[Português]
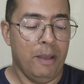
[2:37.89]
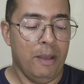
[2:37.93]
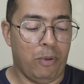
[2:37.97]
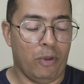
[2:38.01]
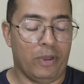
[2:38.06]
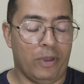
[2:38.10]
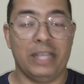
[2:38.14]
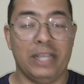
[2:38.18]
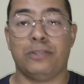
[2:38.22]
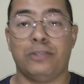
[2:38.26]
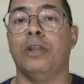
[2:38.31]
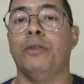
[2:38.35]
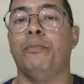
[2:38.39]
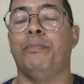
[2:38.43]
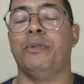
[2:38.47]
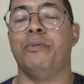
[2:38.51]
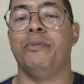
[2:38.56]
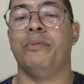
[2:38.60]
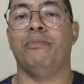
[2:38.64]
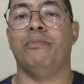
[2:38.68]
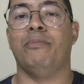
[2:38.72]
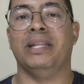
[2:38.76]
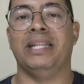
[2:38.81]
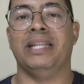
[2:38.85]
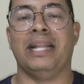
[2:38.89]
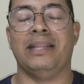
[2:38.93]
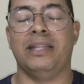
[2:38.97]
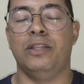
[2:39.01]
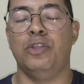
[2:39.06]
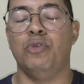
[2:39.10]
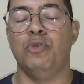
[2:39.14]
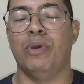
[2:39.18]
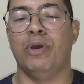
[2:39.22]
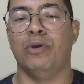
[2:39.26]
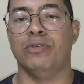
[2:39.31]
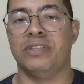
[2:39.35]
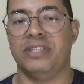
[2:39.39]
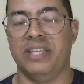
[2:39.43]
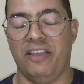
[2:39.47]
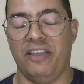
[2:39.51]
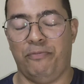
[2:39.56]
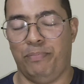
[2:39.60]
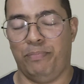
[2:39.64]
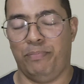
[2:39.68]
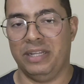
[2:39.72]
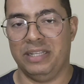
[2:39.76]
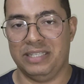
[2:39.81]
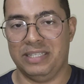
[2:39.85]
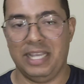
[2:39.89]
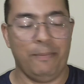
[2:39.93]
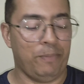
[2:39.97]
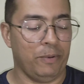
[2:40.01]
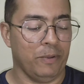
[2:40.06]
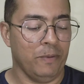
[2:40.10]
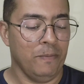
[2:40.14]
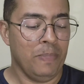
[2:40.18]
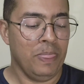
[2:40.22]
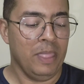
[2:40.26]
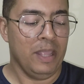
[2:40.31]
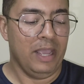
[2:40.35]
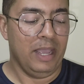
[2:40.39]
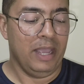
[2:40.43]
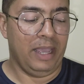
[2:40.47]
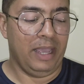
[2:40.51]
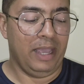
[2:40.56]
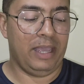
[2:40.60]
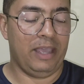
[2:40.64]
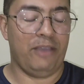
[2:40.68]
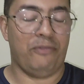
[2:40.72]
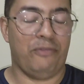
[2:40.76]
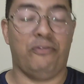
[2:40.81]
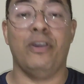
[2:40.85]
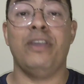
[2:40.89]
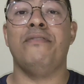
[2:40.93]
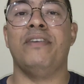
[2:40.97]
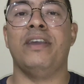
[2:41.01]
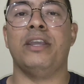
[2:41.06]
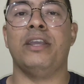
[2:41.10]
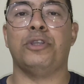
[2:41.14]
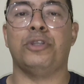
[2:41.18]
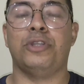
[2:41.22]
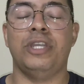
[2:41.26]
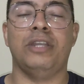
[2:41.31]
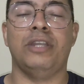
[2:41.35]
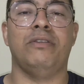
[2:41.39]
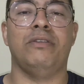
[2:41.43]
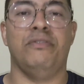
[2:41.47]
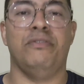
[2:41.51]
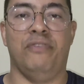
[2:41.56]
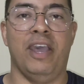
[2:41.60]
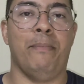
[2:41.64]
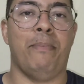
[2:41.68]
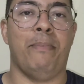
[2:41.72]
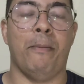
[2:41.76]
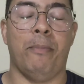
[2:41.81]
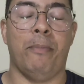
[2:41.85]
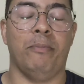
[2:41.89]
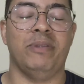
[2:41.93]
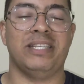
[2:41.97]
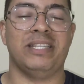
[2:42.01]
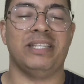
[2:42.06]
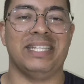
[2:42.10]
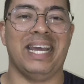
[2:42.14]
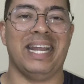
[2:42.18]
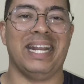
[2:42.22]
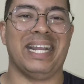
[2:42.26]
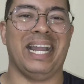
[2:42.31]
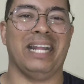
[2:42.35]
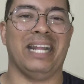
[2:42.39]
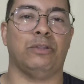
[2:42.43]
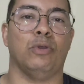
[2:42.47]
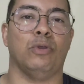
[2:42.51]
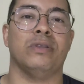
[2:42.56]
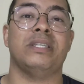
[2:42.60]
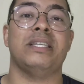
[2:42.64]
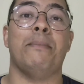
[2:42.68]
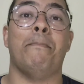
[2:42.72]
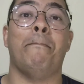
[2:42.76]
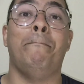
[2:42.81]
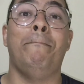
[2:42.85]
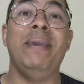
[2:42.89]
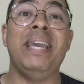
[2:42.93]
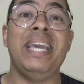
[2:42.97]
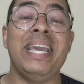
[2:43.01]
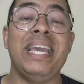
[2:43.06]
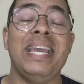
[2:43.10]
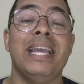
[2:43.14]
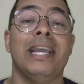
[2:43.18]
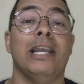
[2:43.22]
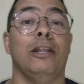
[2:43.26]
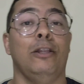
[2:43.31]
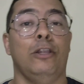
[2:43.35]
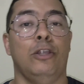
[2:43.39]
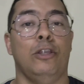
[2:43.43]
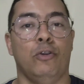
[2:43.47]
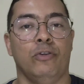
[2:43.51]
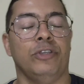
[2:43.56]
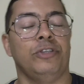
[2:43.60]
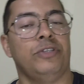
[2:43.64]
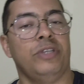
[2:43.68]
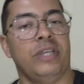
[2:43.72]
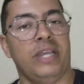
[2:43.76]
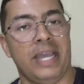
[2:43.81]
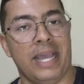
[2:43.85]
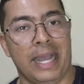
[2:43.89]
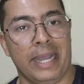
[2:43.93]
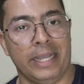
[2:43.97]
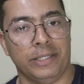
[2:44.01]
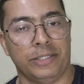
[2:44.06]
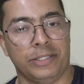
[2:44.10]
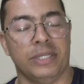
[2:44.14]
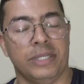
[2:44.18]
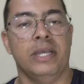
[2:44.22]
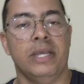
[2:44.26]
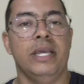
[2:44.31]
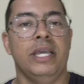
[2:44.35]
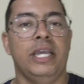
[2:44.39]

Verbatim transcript: porque só no primeiro mandato de Dilma Rousseff, por exemplo, é, foi investido em verba publicitária 14 bilhões de reais.